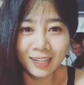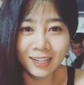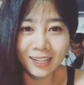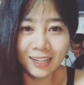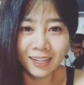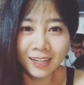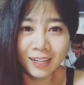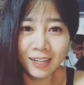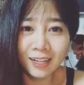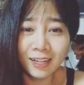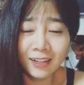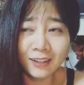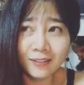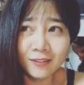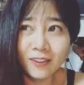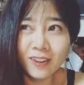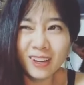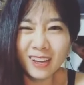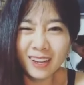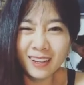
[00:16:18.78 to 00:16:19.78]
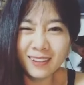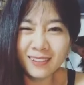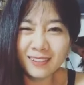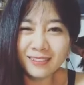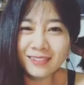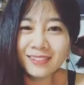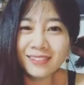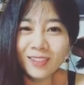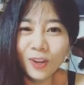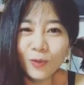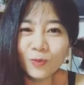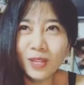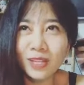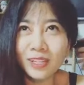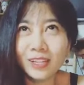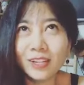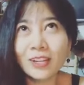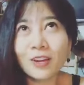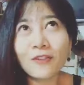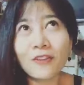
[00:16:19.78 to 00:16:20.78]
uh, phương nghĩ ngôn
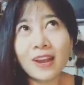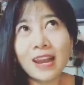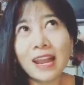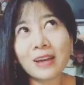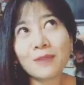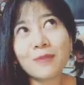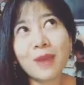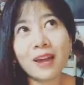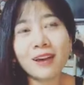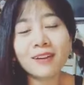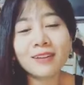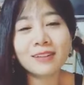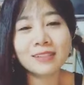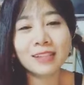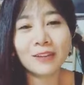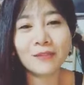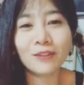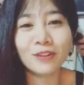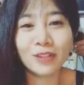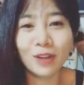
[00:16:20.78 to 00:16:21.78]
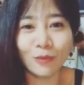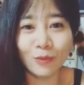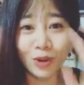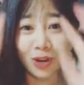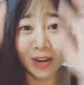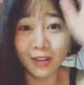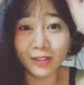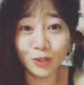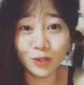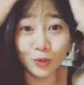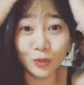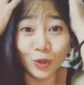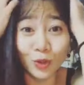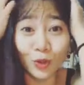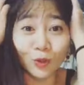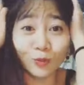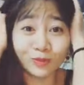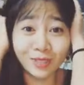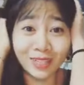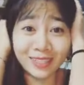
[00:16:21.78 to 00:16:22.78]
tình thì nó phải lãng mạn hơn tại phương đọc rất là nhiều chuyện
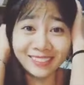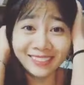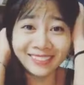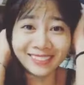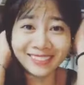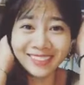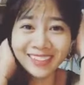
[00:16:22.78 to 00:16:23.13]
ngôn tình